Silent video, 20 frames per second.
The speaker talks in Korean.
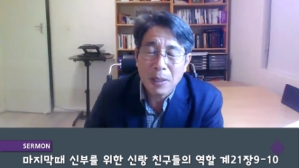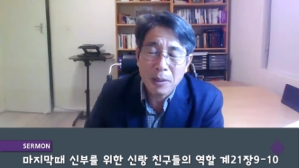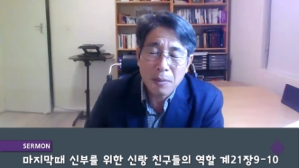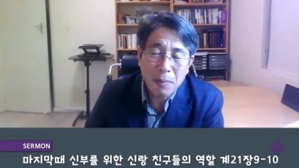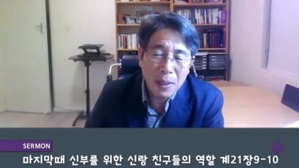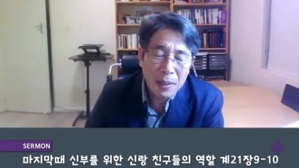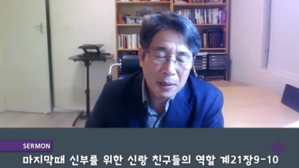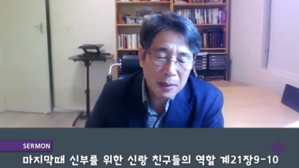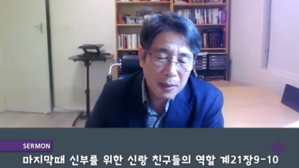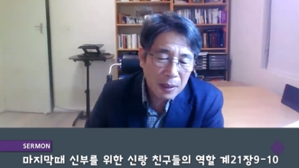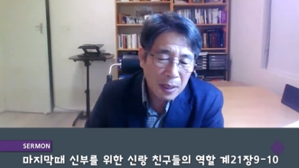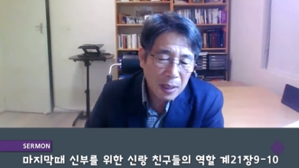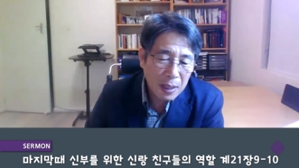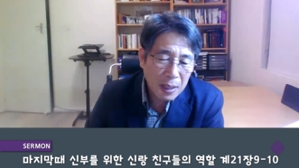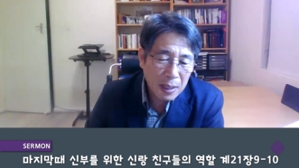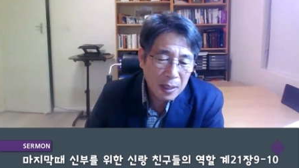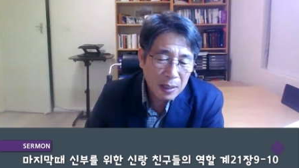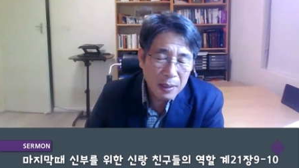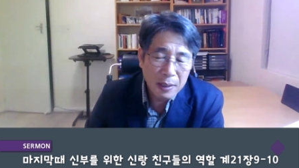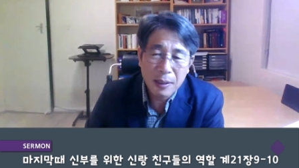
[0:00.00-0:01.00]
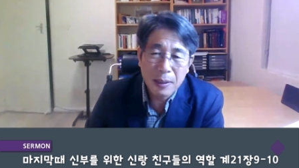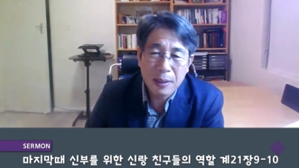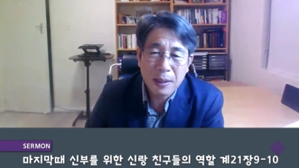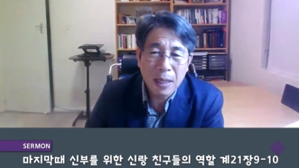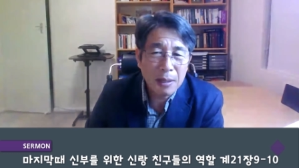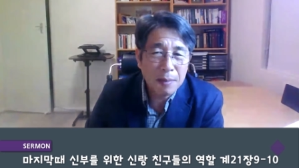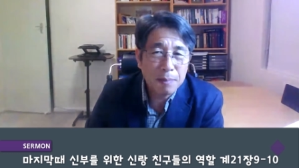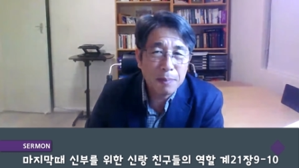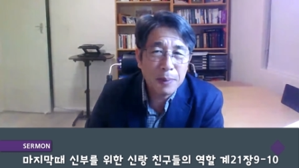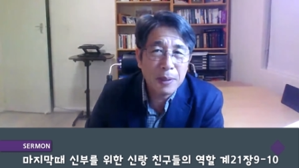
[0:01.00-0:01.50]
이 마지막
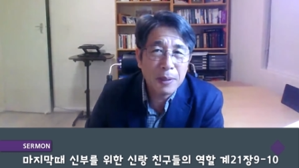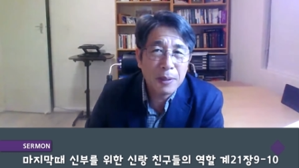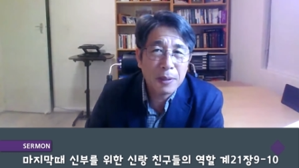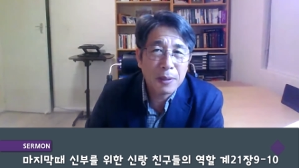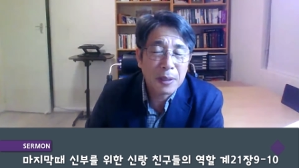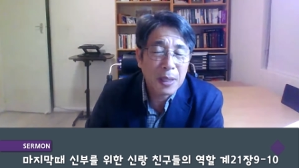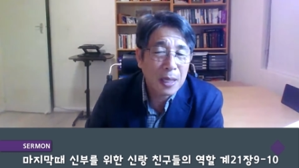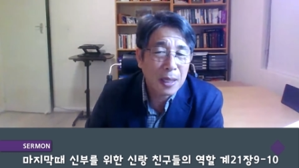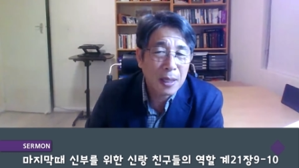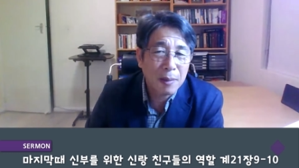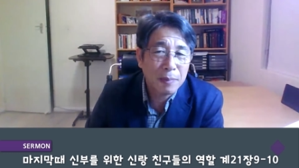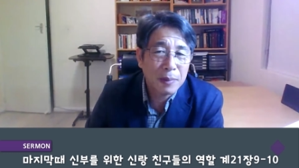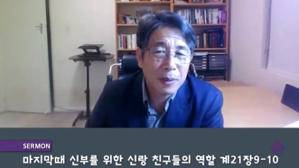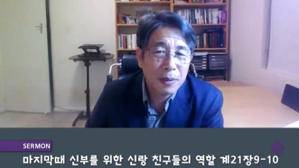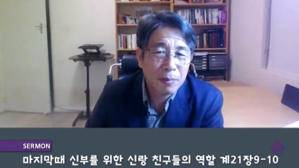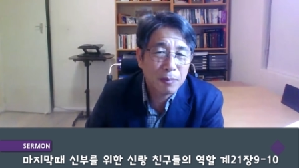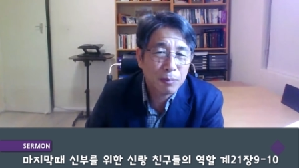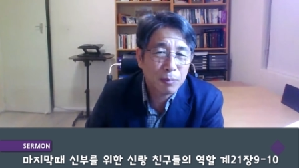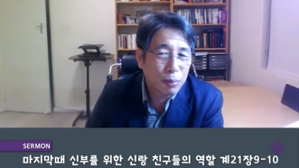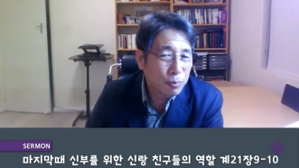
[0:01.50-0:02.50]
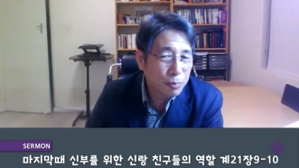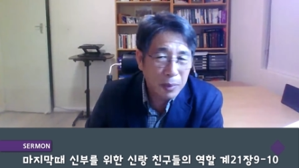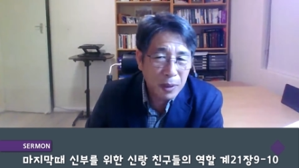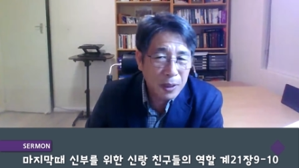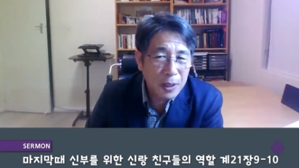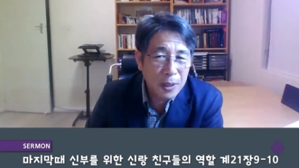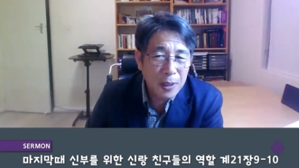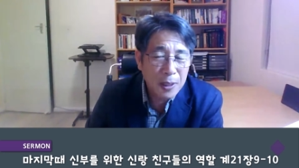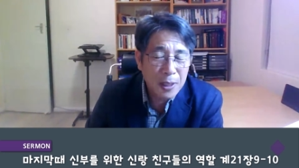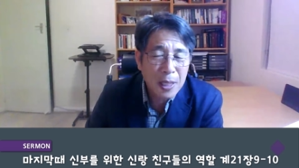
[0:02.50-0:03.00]
때를 살피는 사람은
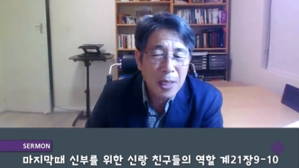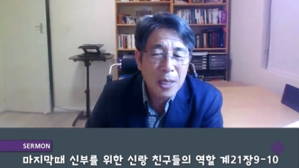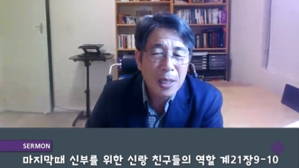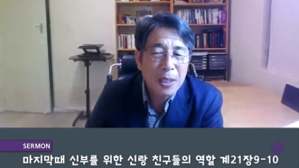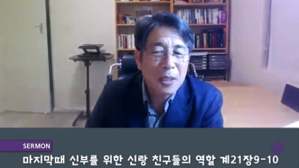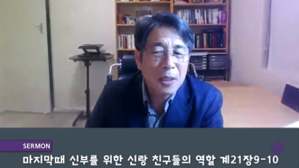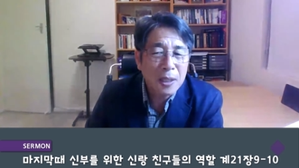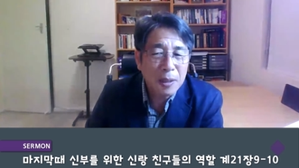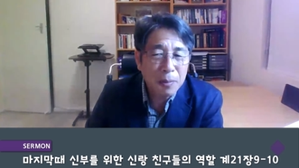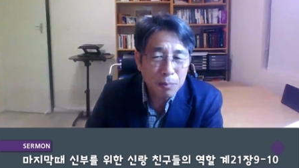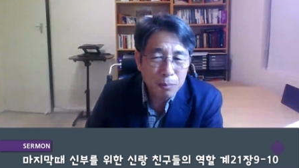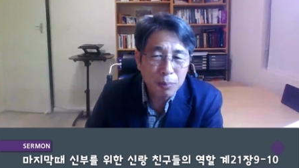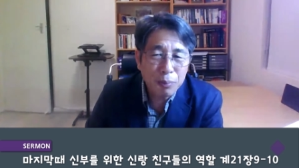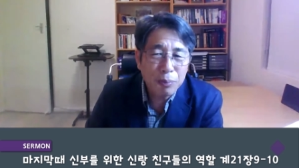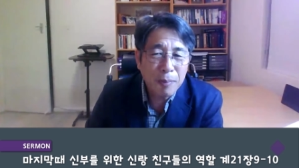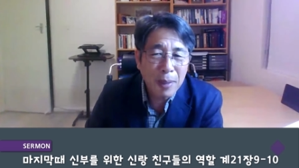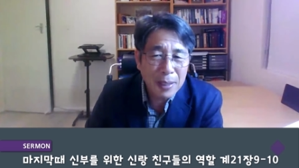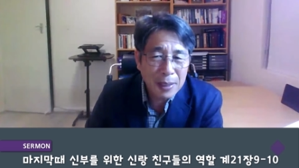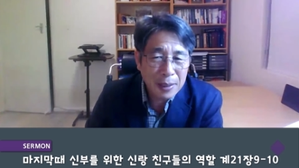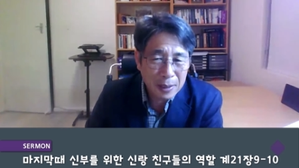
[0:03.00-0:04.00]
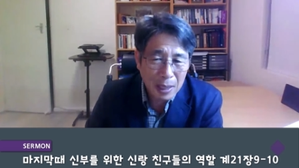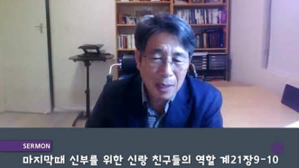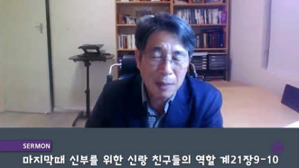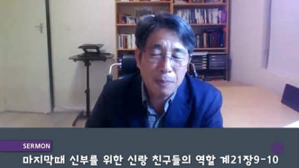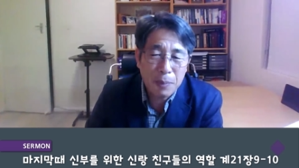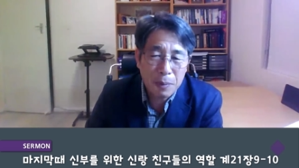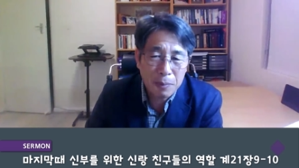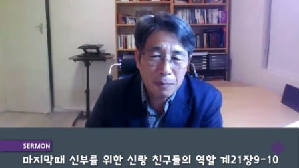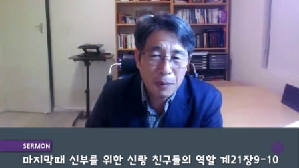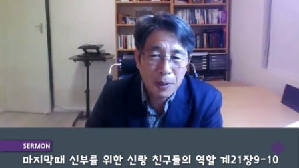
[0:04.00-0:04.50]
분명히
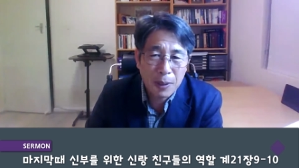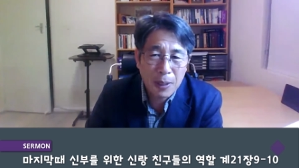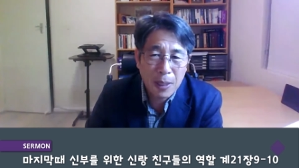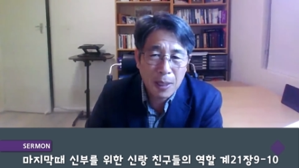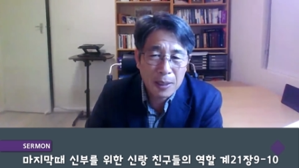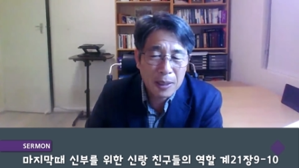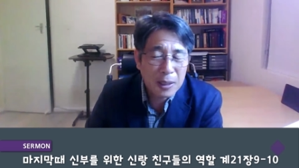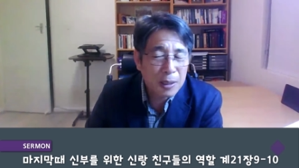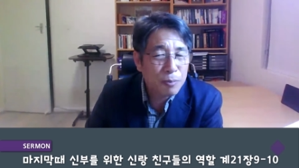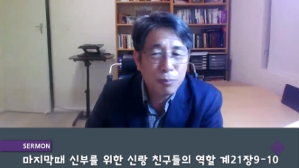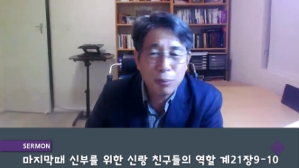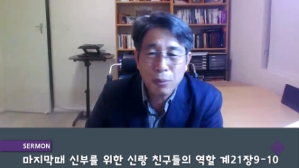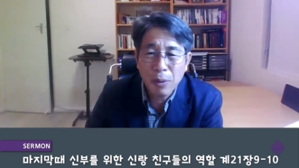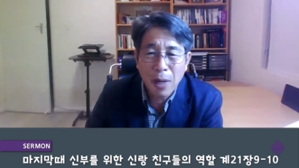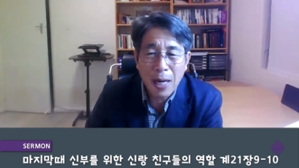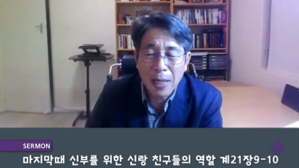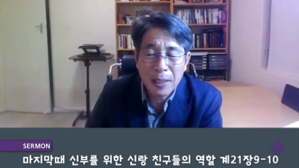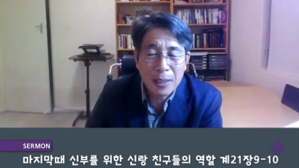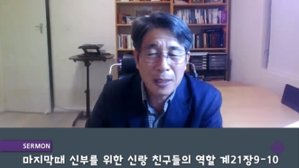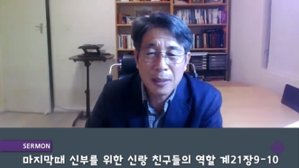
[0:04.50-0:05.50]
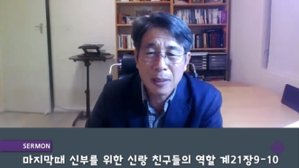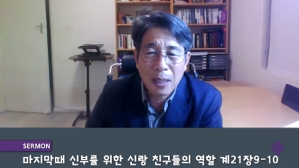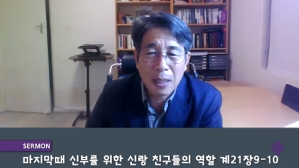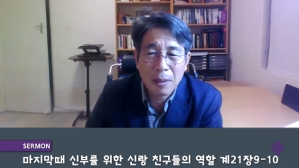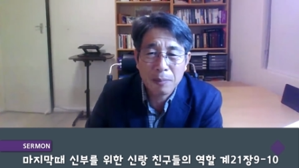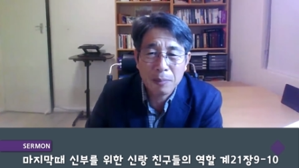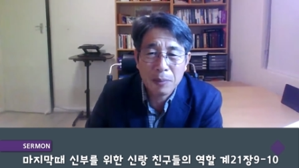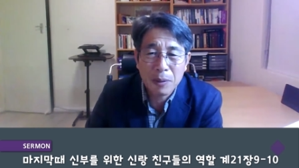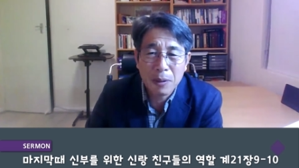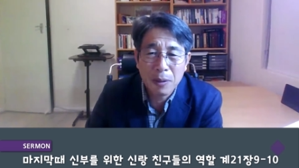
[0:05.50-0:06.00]
신부만 살핍니다. 신부가
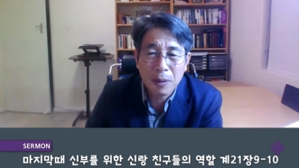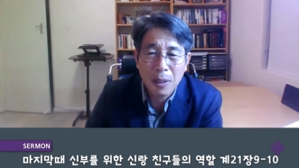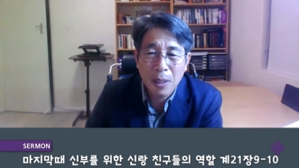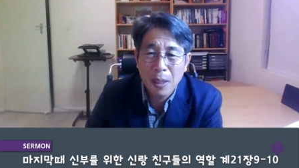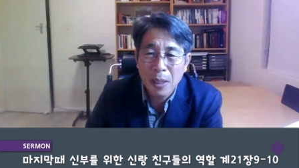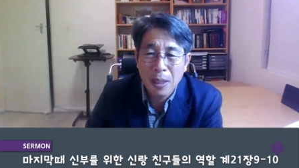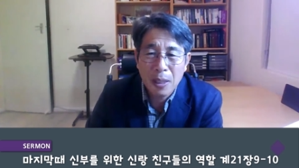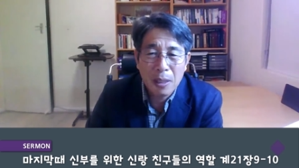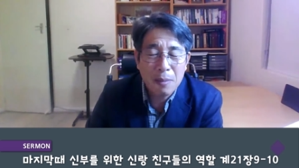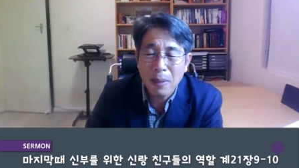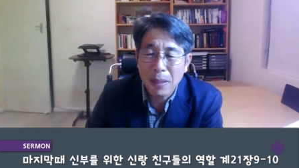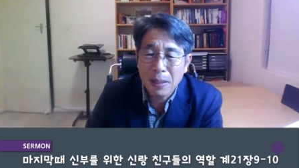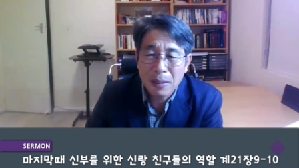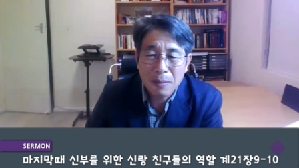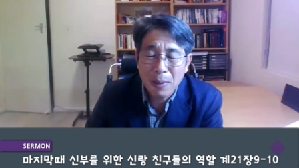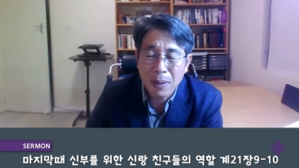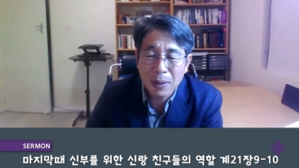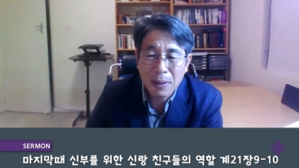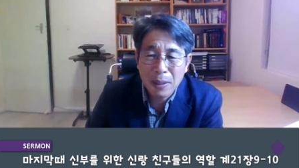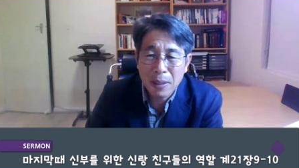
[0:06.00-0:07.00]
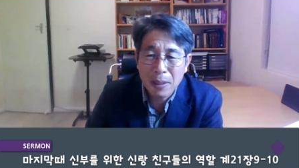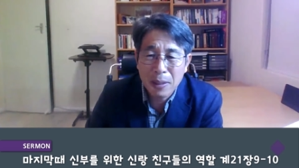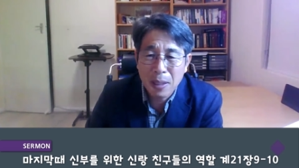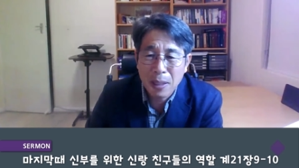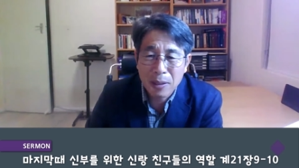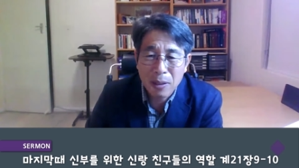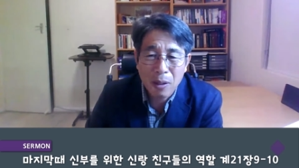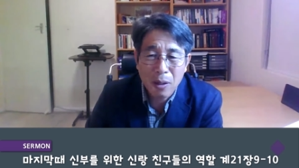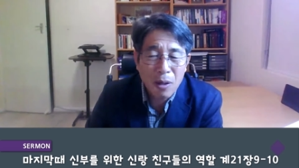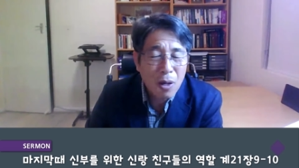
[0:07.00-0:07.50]
아닌 사람들은 이 마지막
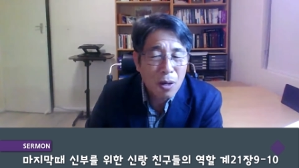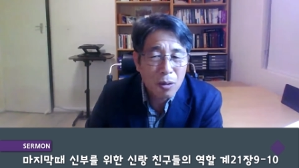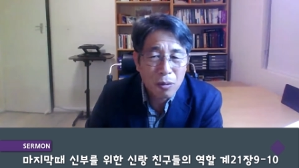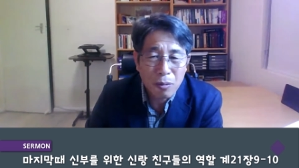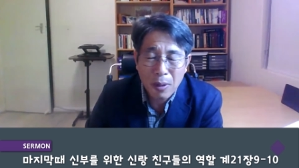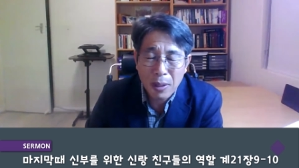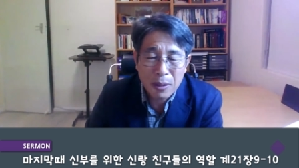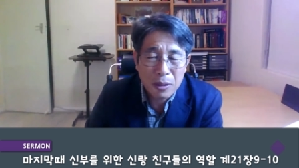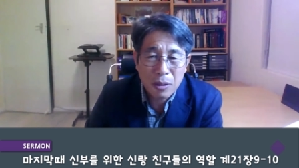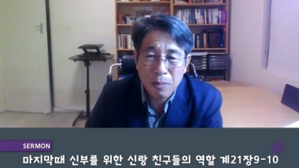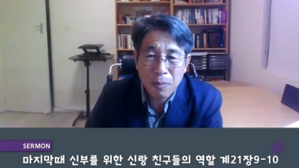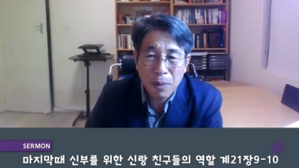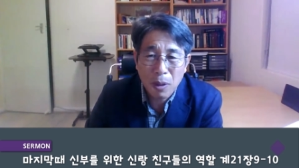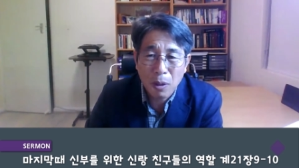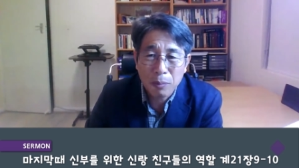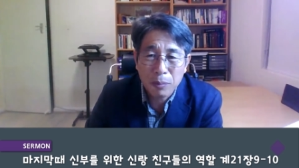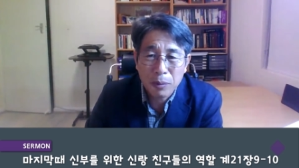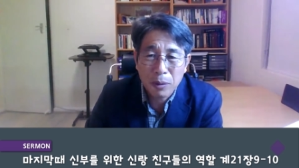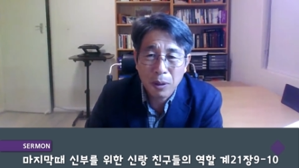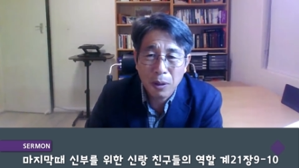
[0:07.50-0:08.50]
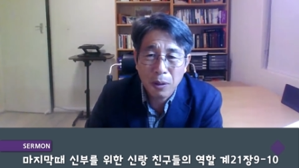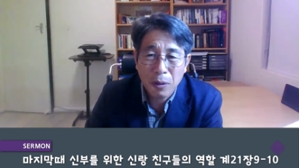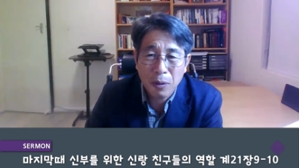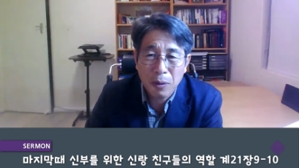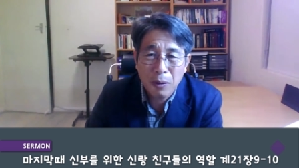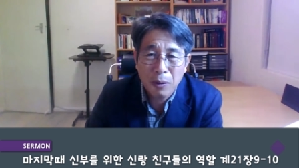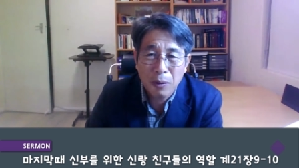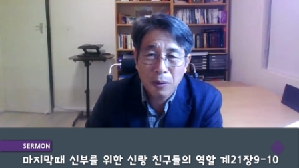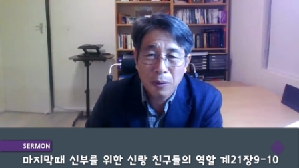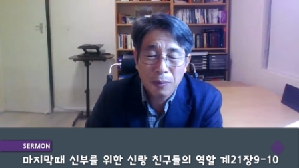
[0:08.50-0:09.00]
때에 대해서 관심이
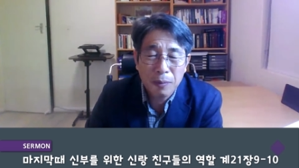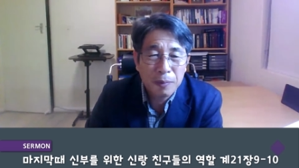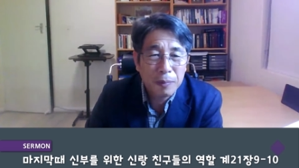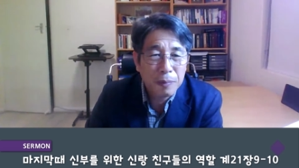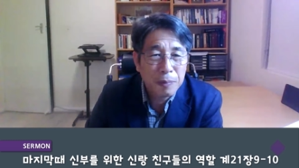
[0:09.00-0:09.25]
없어요.